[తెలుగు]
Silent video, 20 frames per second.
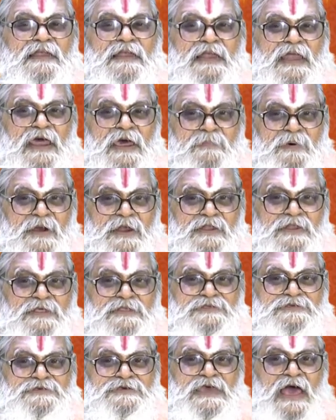రేపటి
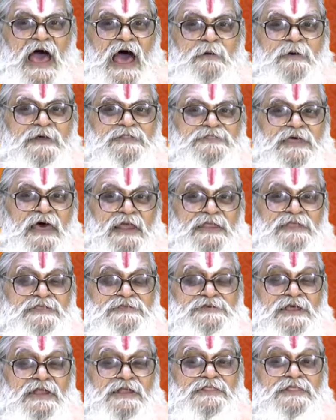నుంచి ఆమె
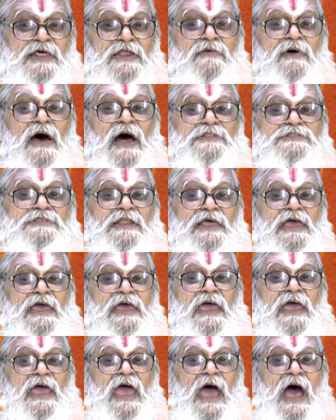ధరించిన తర్వాతనే
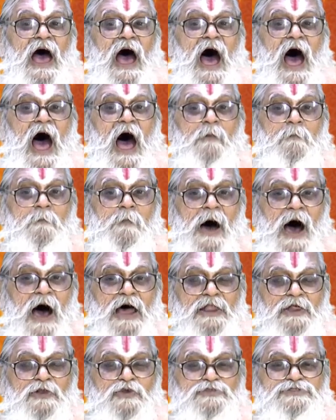ఆ
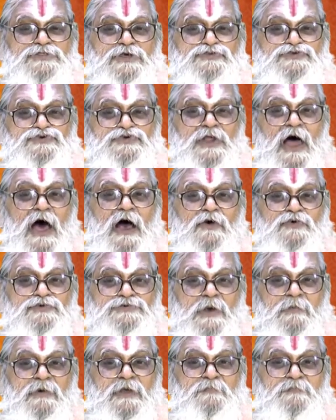మాలలు తెచ్చు నాకు
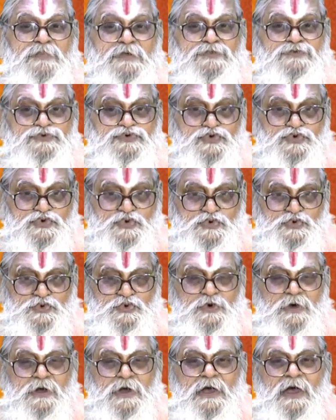సమర్పించు
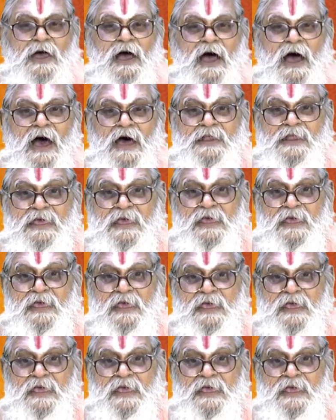అని